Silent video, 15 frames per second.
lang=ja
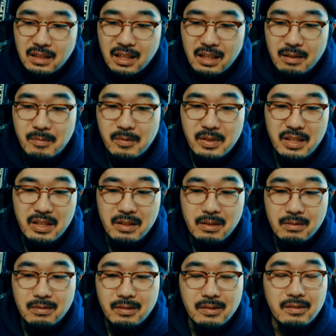あれも異
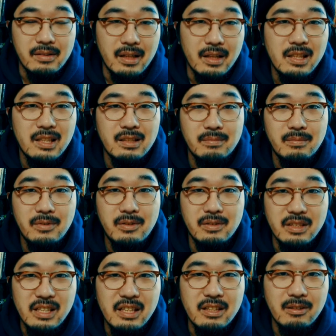様ですよね。
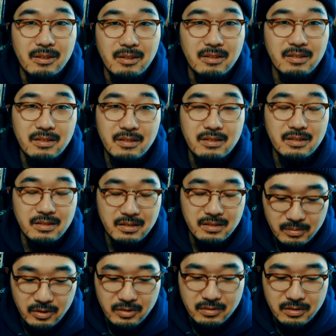もう異様。
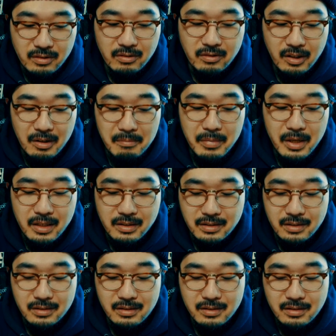もう
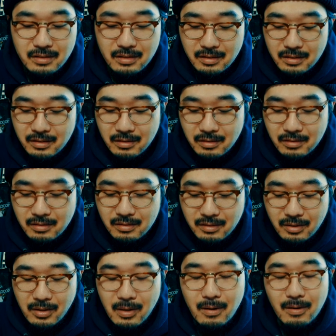クローネンバーグの
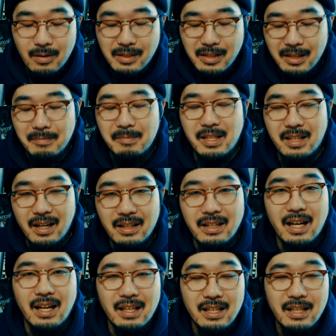狂気みたい
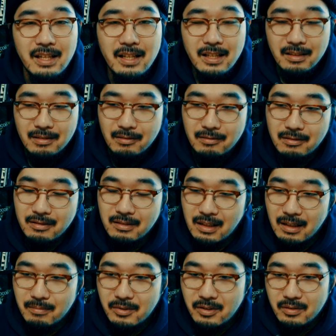なところ
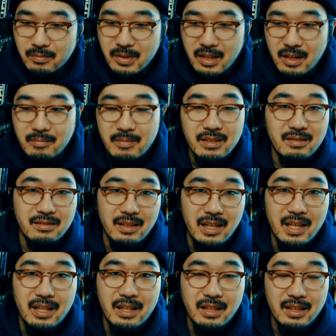がもう見えます
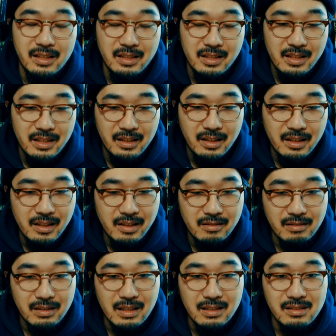ねって
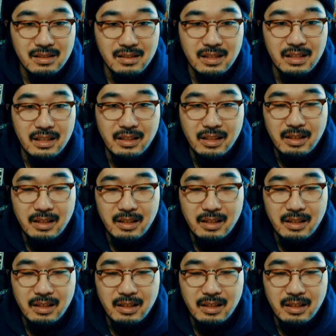いう感じで、